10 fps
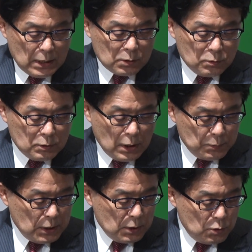この
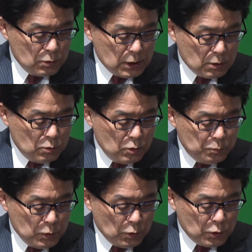度両社
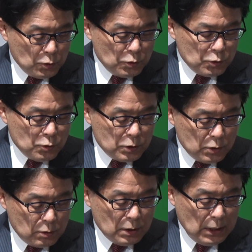グループの協業に
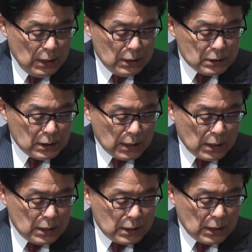よる社
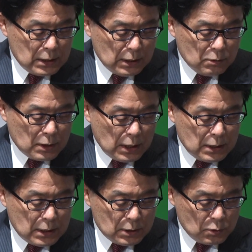会課題の
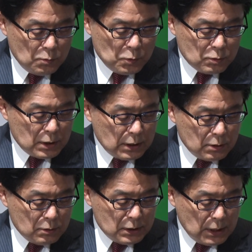解決を目
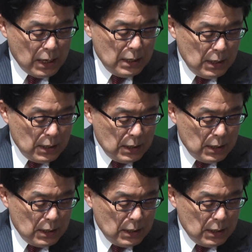的とした